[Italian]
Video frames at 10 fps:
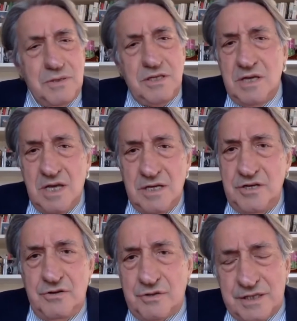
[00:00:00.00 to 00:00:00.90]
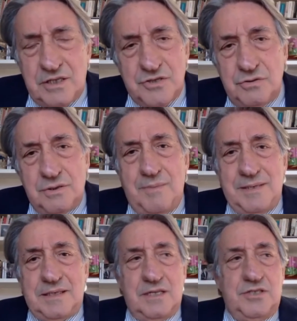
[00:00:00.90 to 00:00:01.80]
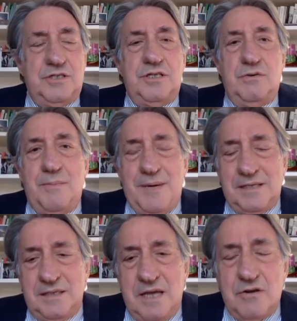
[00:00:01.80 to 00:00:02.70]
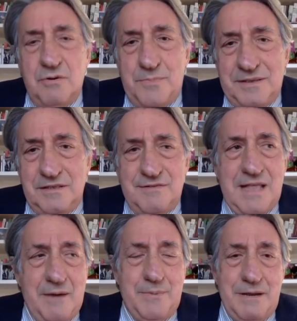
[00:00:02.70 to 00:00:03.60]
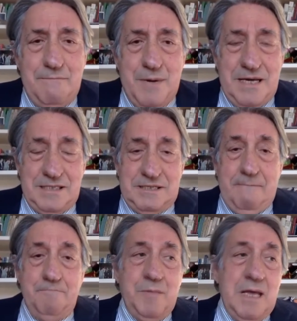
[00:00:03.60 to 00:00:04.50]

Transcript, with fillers: Quindi io non credo assolutamente che ci sia una perdita di competitività per il paese.